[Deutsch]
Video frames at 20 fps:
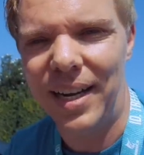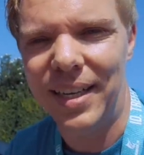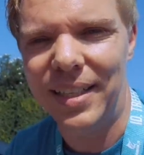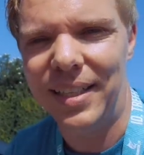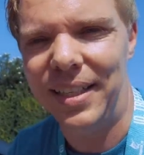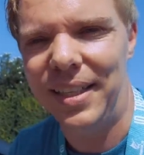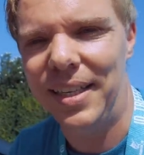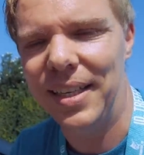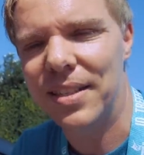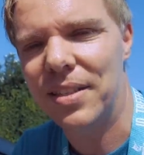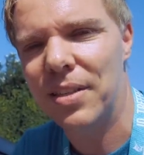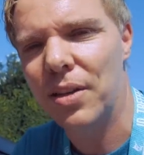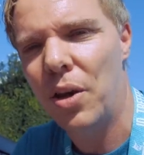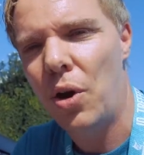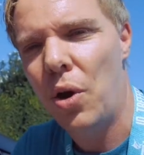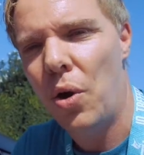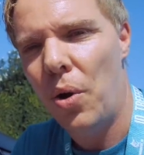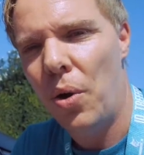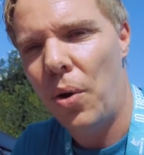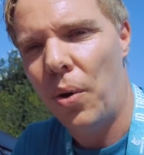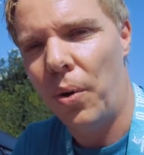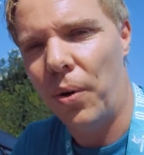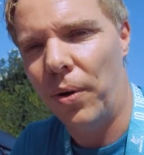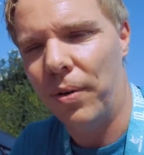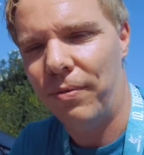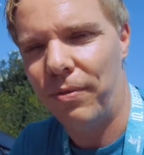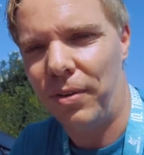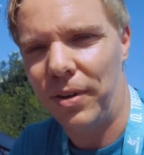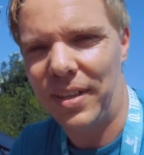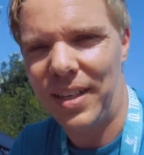IDX.
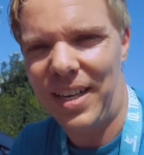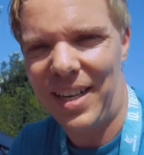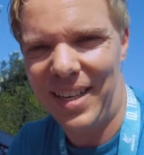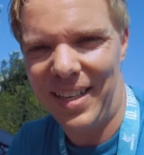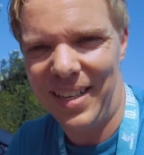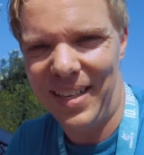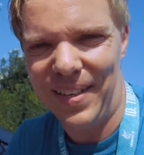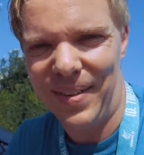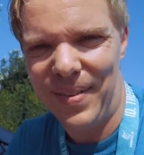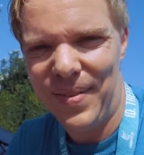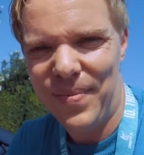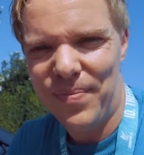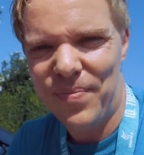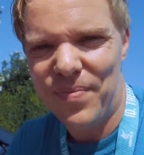Und von daher,